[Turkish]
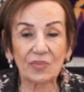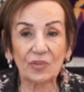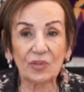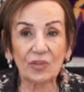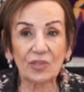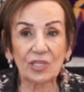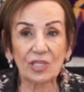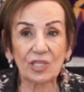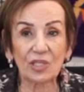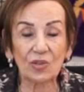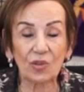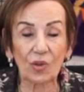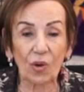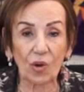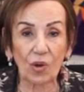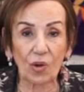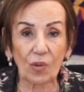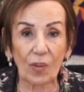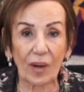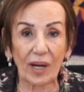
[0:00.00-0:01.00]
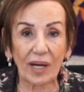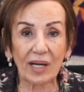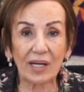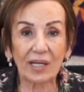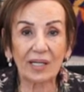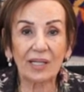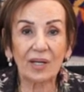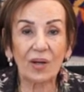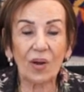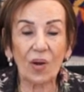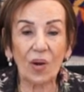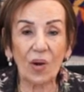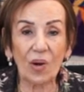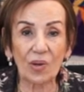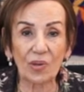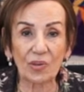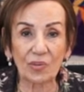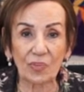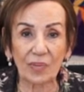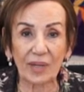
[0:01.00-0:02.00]
Bunun için dokuma,
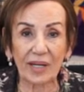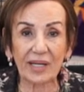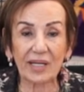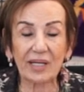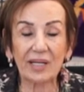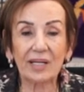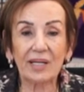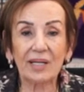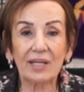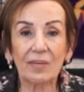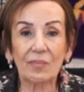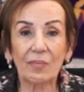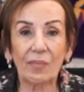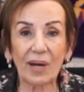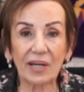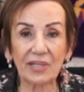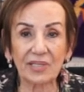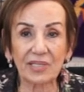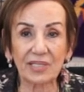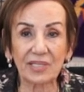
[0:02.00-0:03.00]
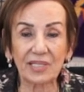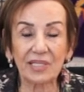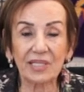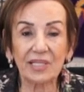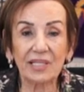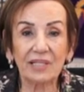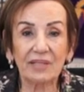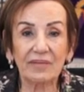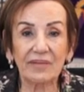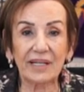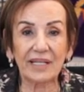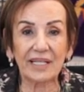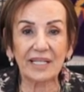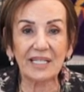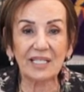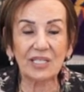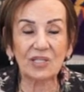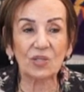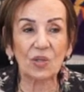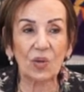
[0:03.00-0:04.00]
örme, baskı ve
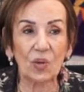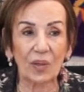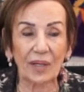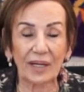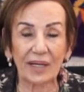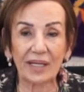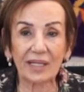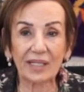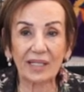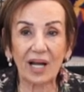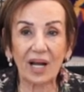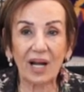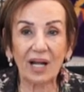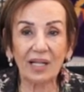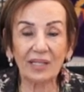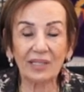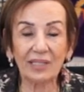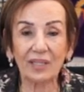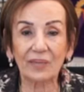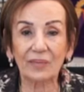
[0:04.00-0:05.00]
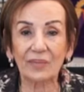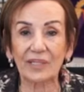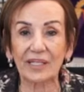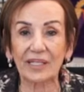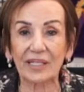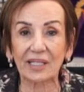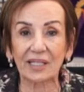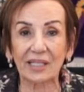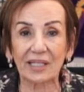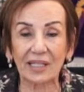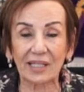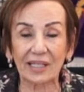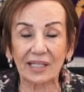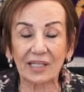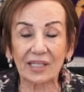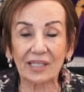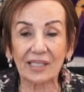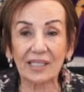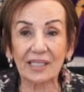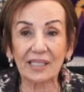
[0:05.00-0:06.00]
giysi olarak altyapı
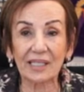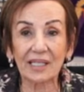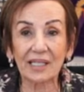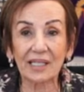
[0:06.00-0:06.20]
tekniklerini